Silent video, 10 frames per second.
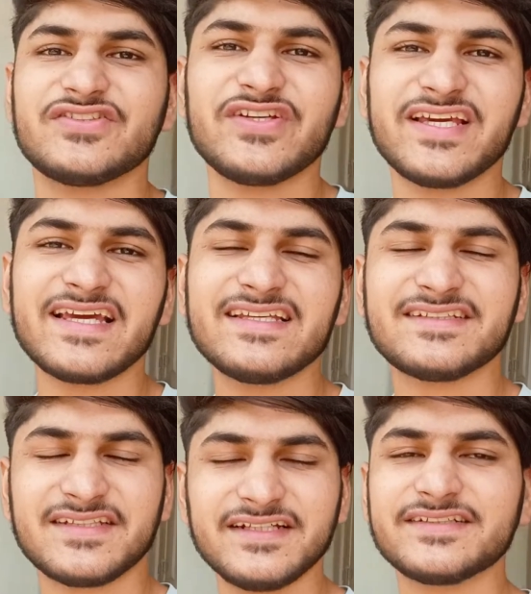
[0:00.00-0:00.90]
सो है
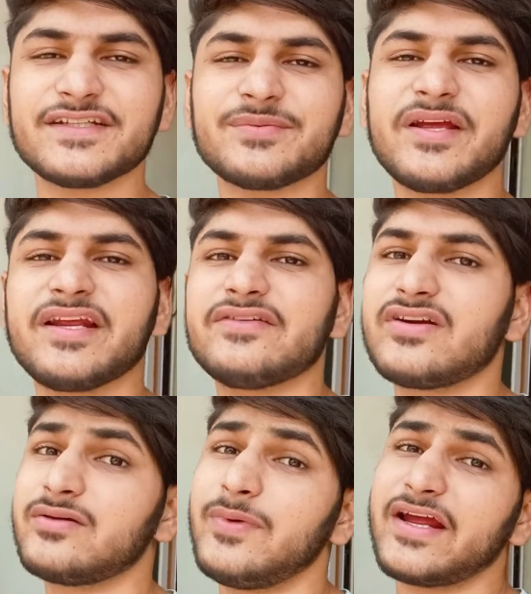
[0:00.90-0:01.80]
गाइज इट्स इज माइन
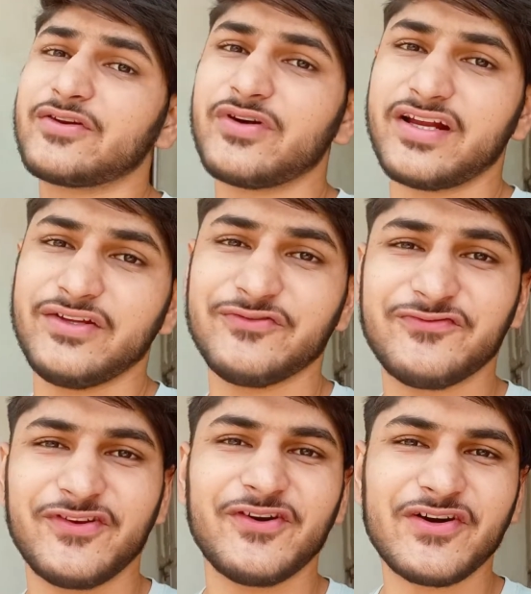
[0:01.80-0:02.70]
वेलकम बैक टू आर न्यू
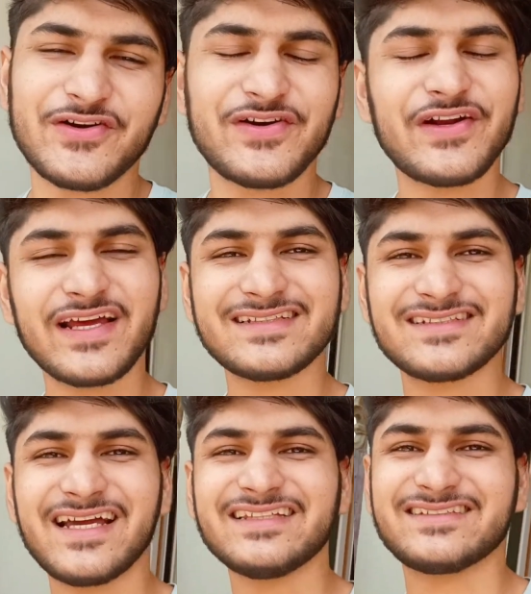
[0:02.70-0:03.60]
ब्लॉग और
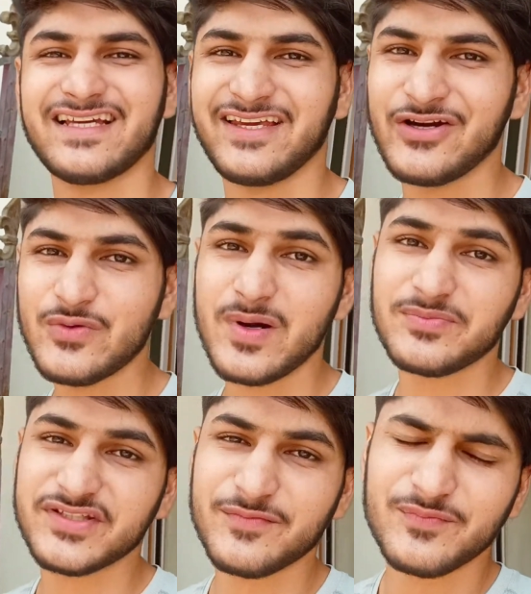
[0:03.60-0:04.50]
कैसे गाइज आई होप
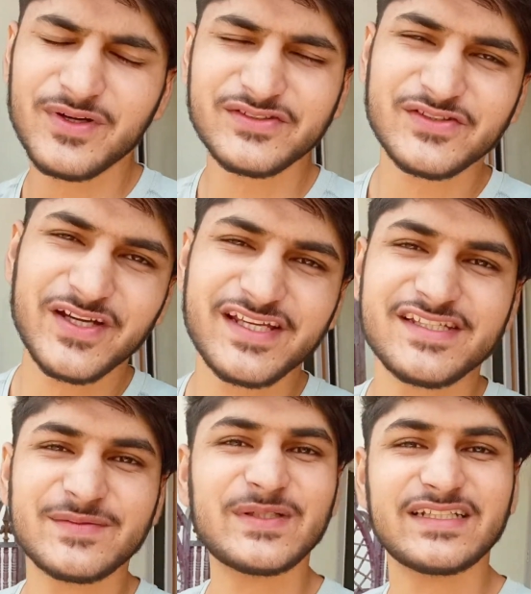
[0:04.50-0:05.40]
आप सब मस्त हो गए
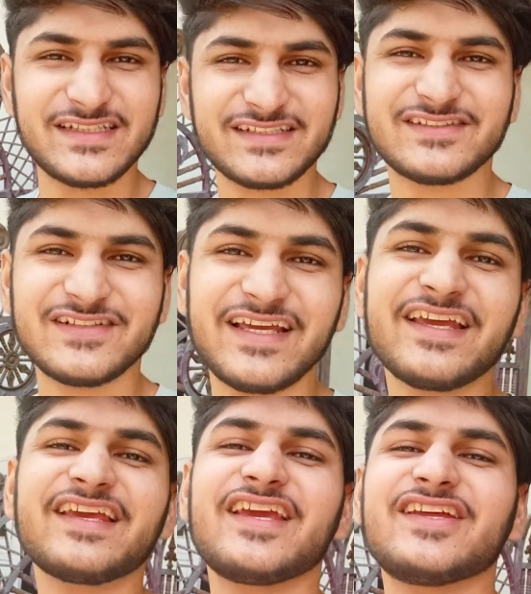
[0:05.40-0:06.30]
ज़बरदस्त हो गए
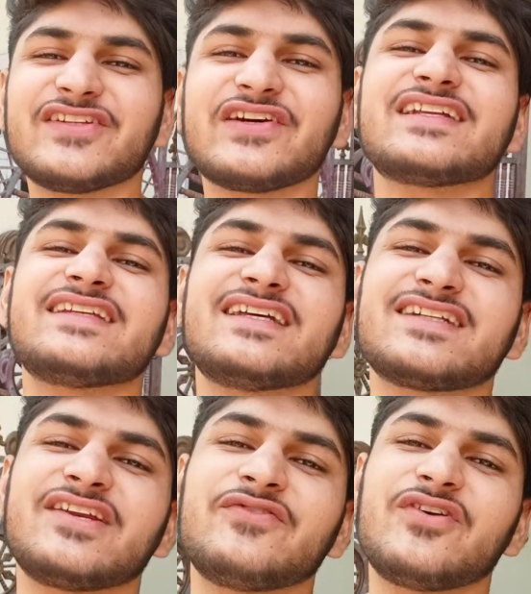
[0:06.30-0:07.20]
तो करते हैं आज
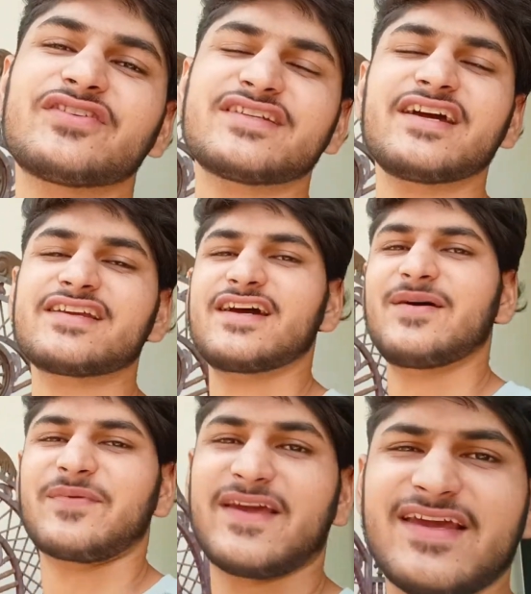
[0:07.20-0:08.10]
का न्यू ब्लॉग स्टार्ट
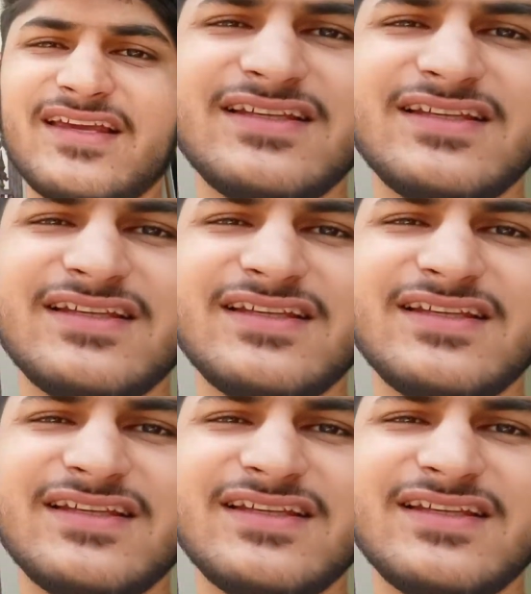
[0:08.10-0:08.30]
आपके